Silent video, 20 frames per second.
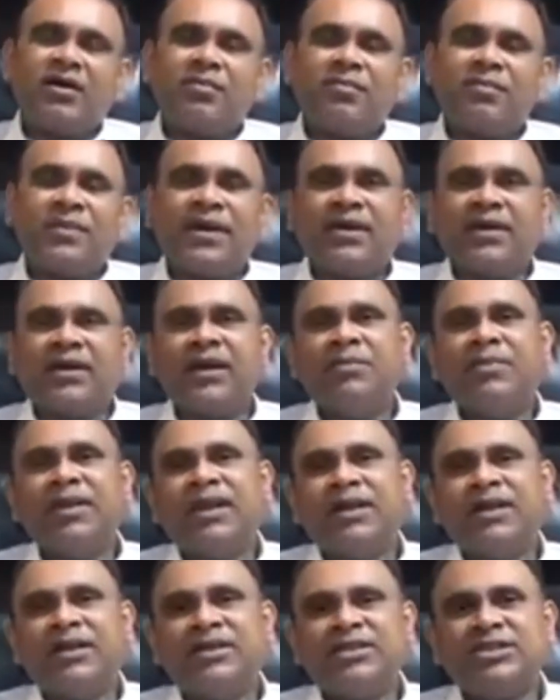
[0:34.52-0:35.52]
మన
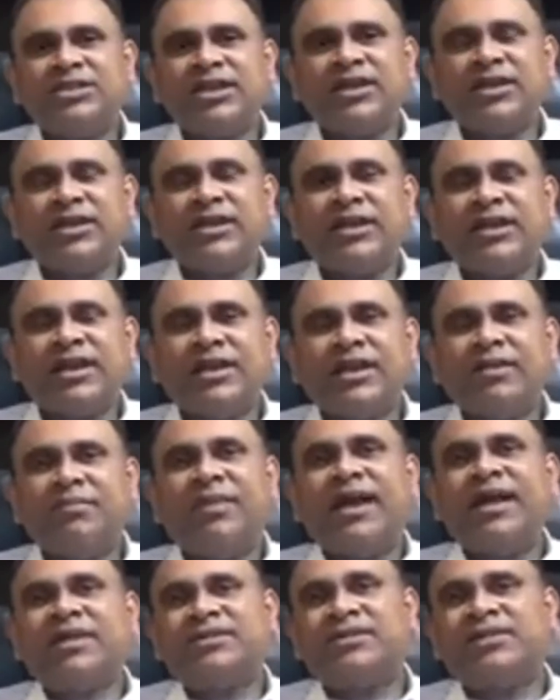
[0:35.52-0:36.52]
గబిలాల నుంచి కానీ అంటే
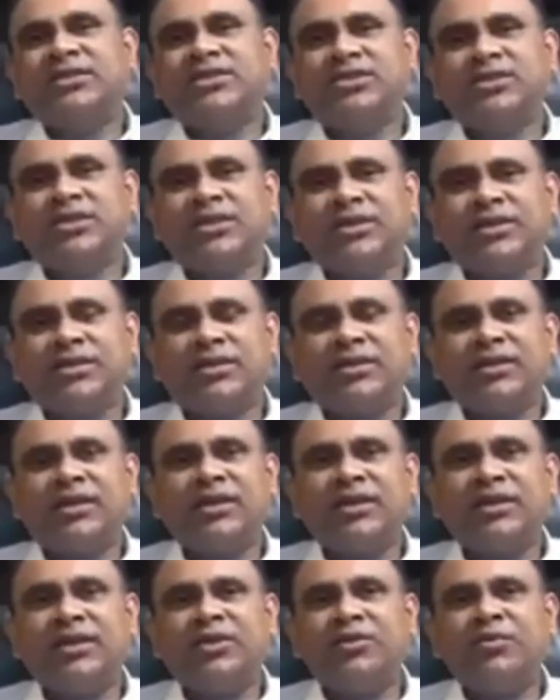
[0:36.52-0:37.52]
బ్యాట్స్ నుంచి ఈ
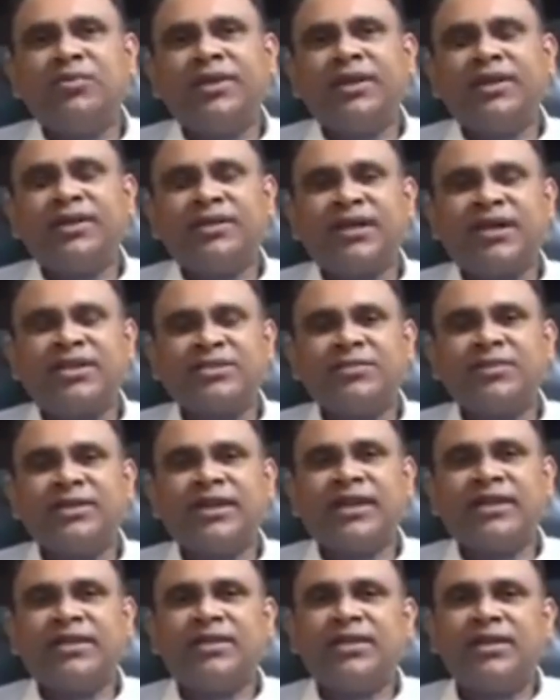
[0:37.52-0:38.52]
హ్యూమన్కి ట్రాన్స్మిట్
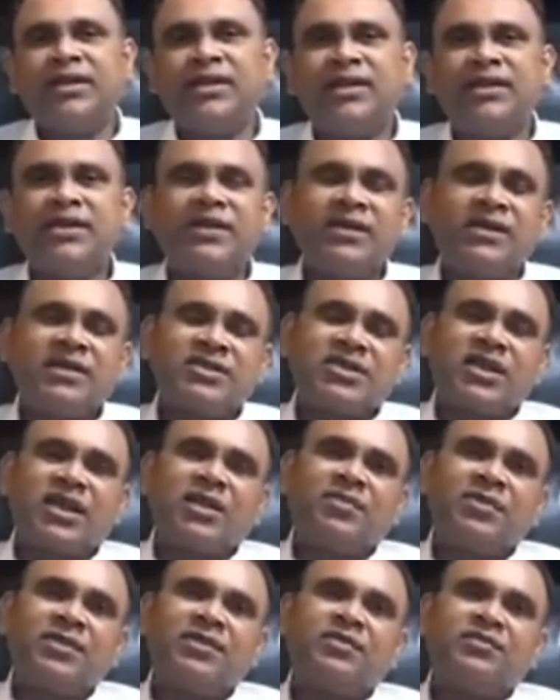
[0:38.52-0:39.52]
అయిందని
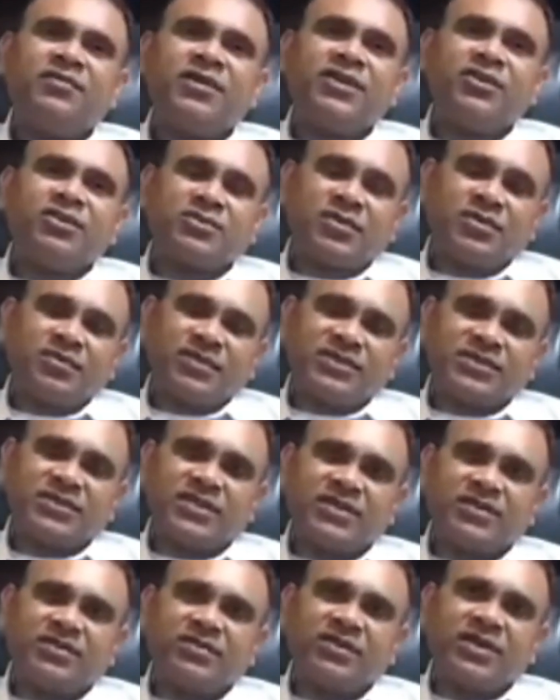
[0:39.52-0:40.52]
చాలామంది వీడియోస్
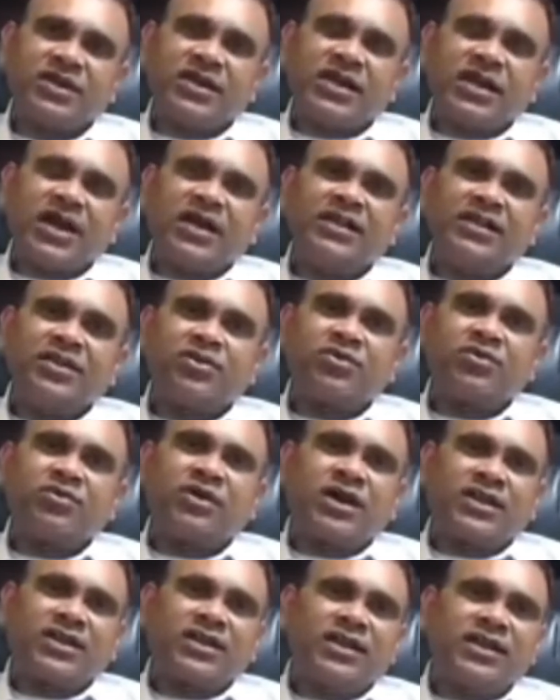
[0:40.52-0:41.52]
పంపిస్తున్నారు అది ట్రూ
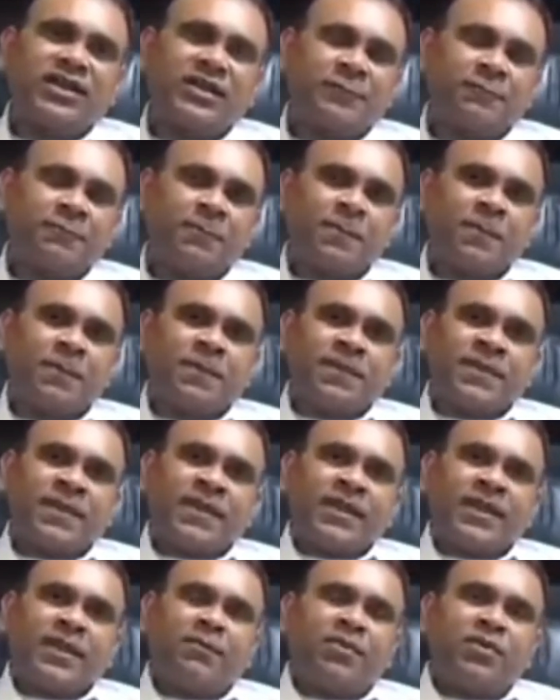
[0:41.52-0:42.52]
కాదండి
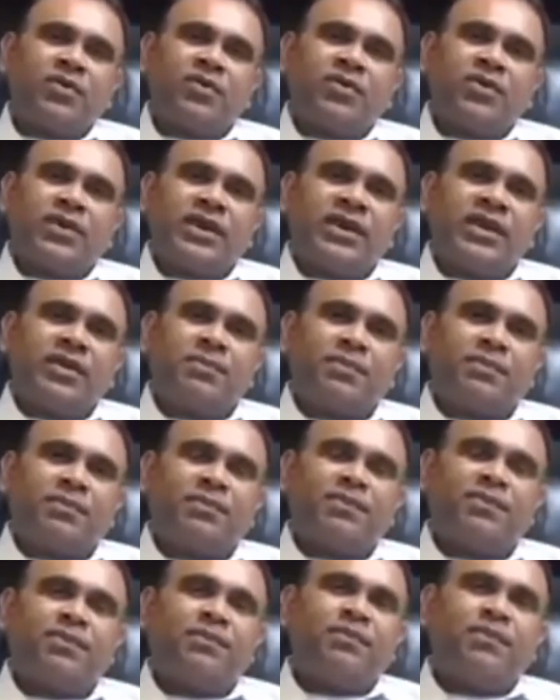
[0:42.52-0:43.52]
ఇప్పుడు ఈ
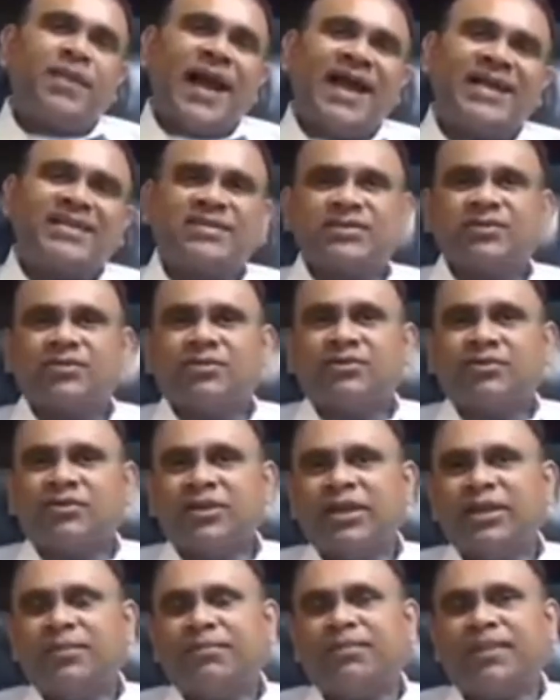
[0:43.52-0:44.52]
బ్యాట్స్
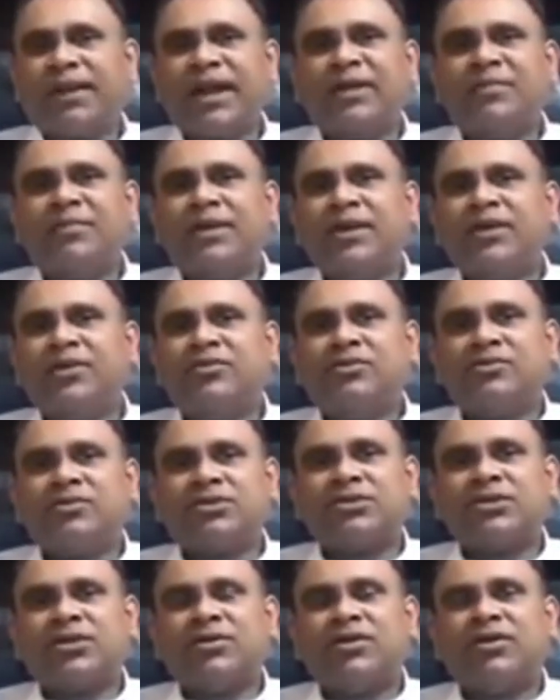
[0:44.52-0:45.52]
ఓన్లీ ప్రైమరీ హోస్
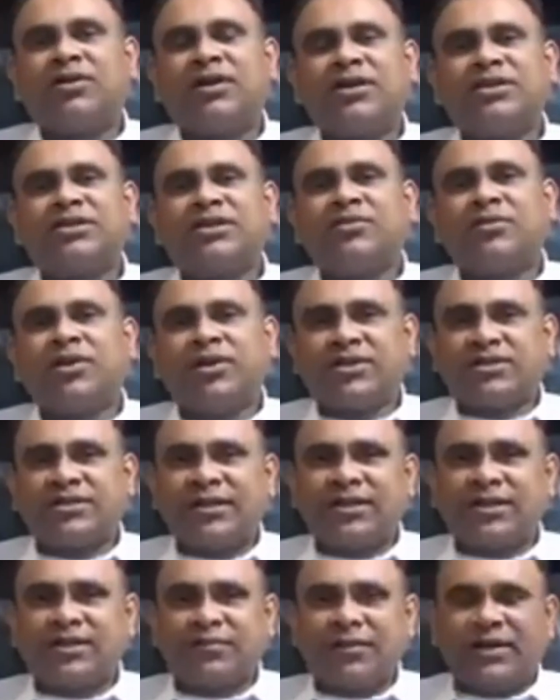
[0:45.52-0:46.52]
ఆర్ రిజర్వాయర్స్
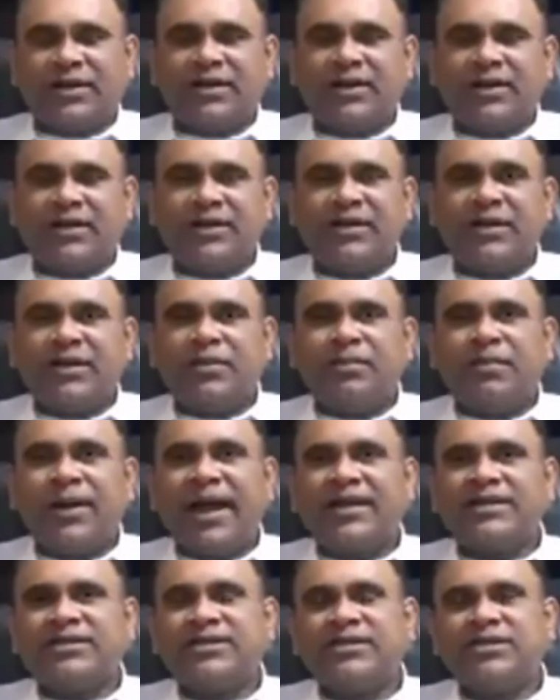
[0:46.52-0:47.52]
అంటమాట
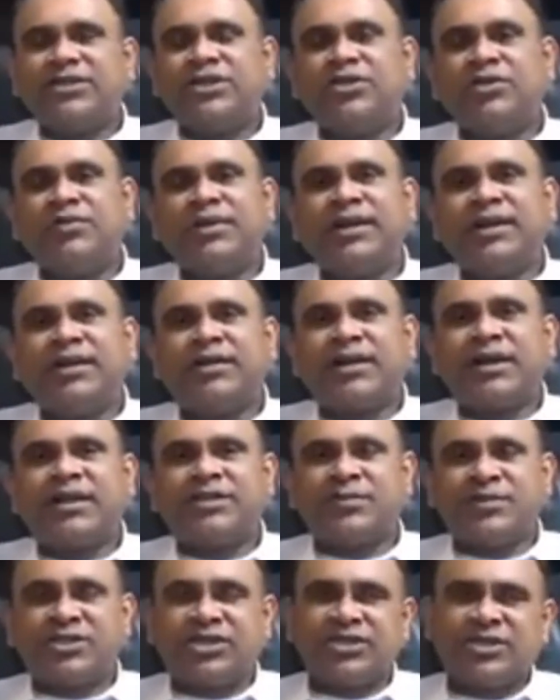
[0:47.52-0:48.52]
బ్యాట్స్ నుంచి హ్యూమన్కి
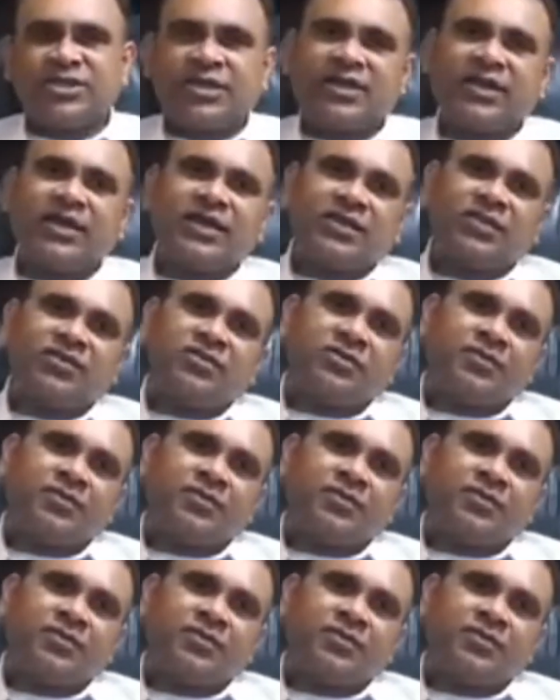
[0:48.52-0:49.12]
ట్రాన్స్మిషన్ జరగలేదు